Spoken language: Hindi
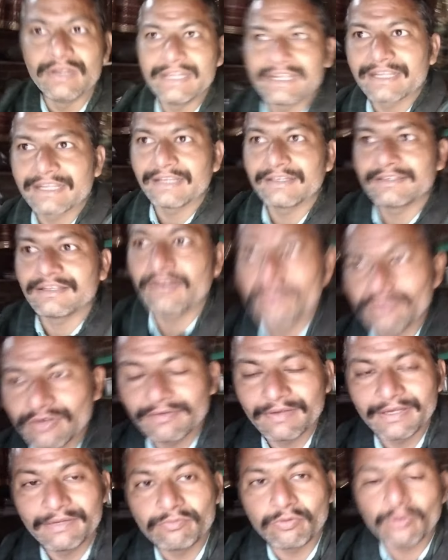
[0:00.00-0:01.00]
लेके ही
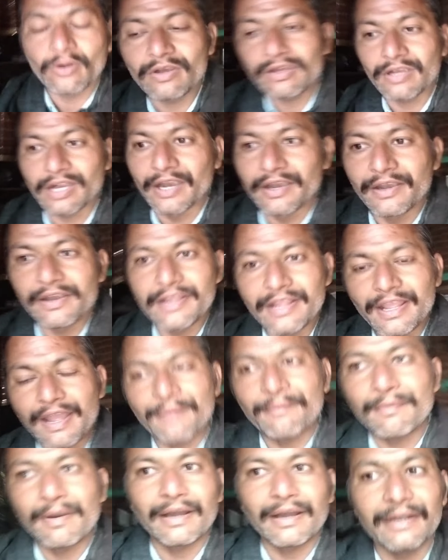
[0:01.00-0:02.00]
जाऊँगा भाई बहुत ठंडी है
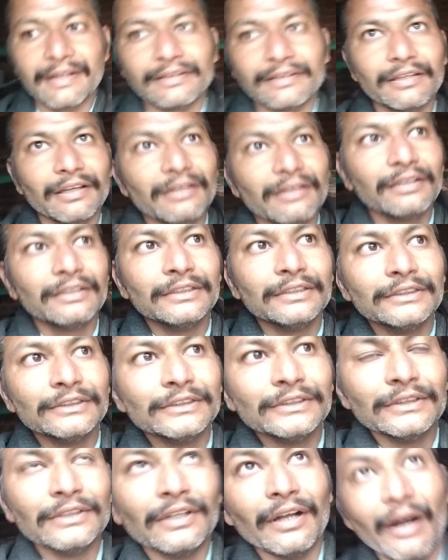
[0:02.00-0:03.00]
हमारे इधर
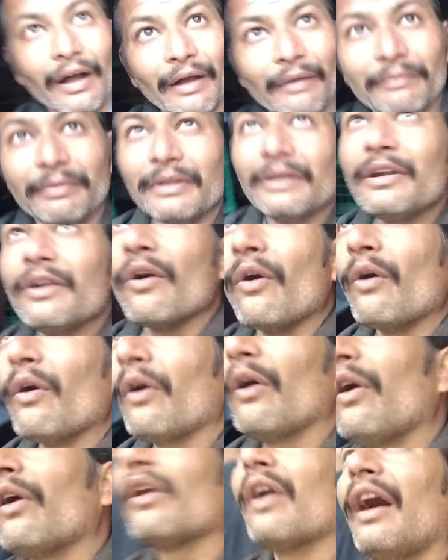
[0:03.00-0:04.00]
अभी
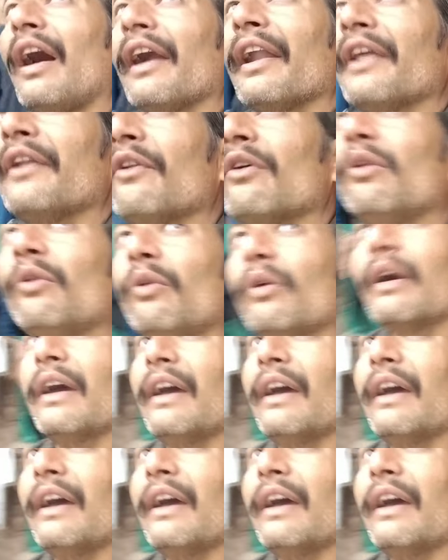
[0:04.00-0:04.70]
नौ साढ़े नौ हो